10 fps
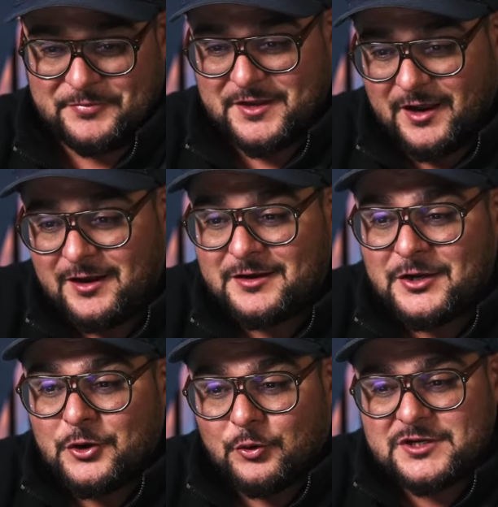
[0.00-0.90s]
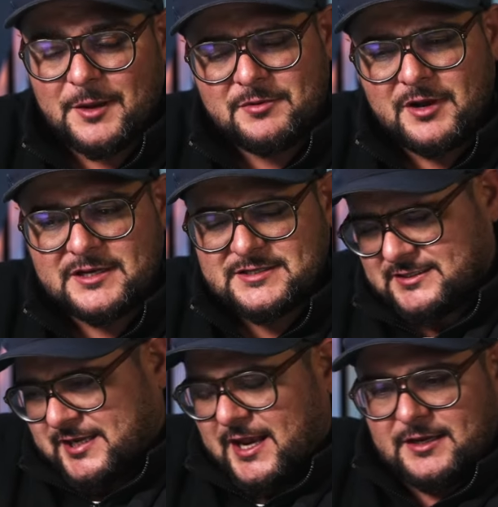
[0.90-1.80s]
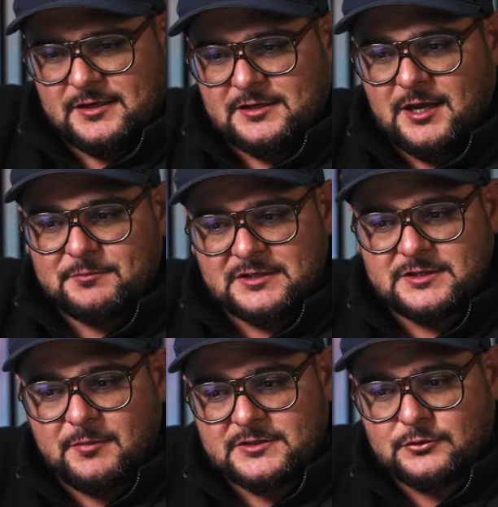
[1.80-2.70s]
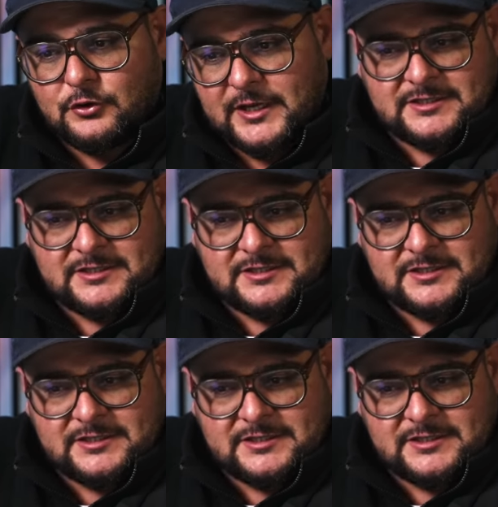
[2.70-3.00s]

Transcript: Ja, und ich habe immer gesagt, hey, ich habe das immer so,